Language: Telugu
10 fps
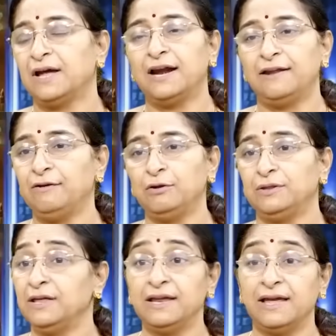ఆ అడవిలో
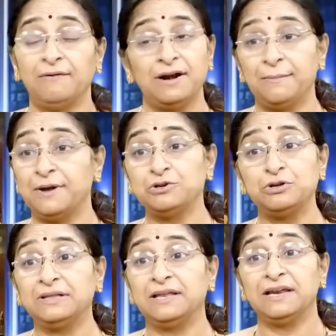తిరిగి ఎవరైనా
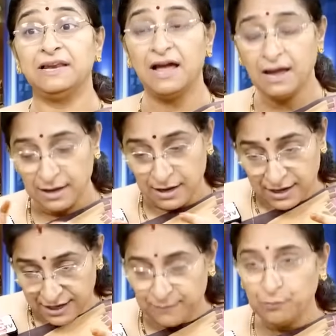మనుషులు తిరిగినా
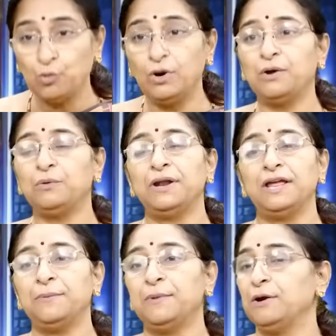ఈ మూలకున్న
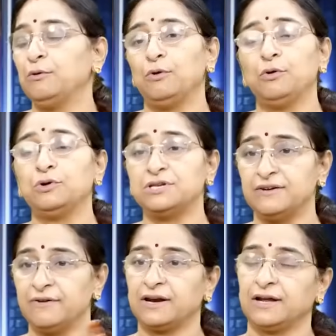ఈ మడుగులోకి
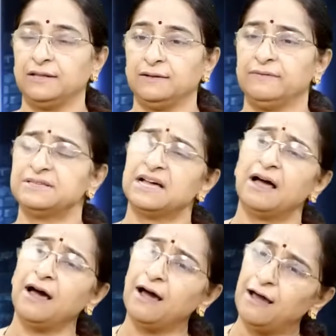వచ్చేవారు కాదు అవి
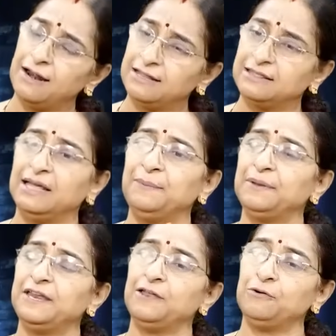చాలా
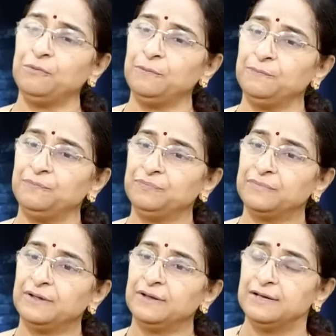తీపి నీరు
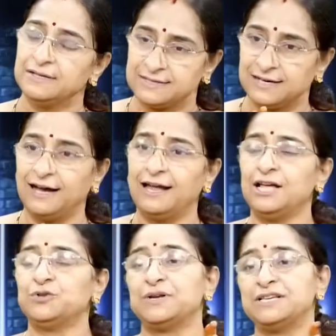
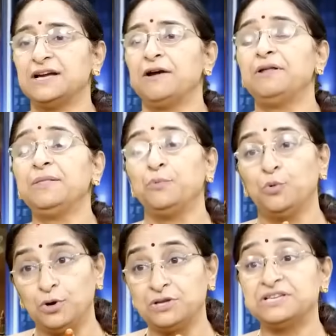చాలా స్వచ్ఛంగా ఉండేది
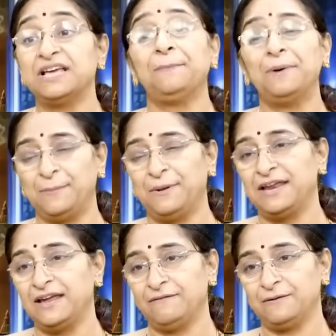బోల్డ్ చేపలు
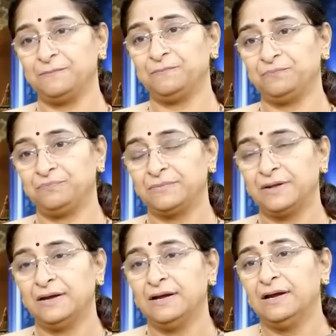పెరిగేవి
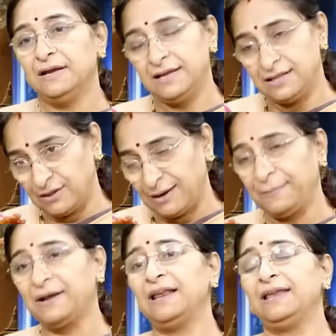ఈ
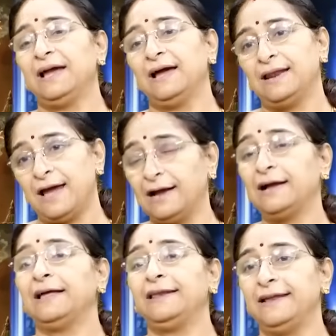సర్పకన్య
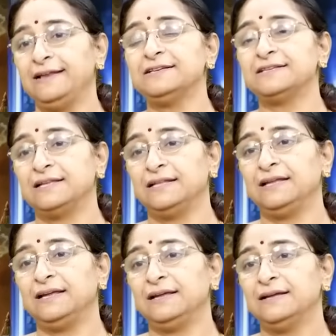నాగకన్య ఏం
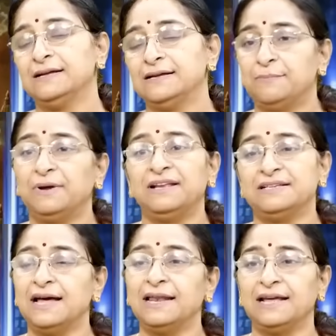చేసేది మన
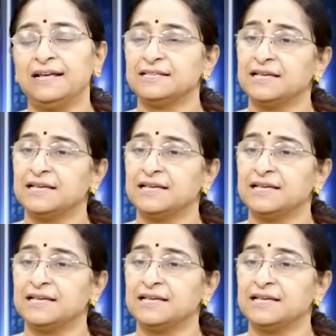నిజానికి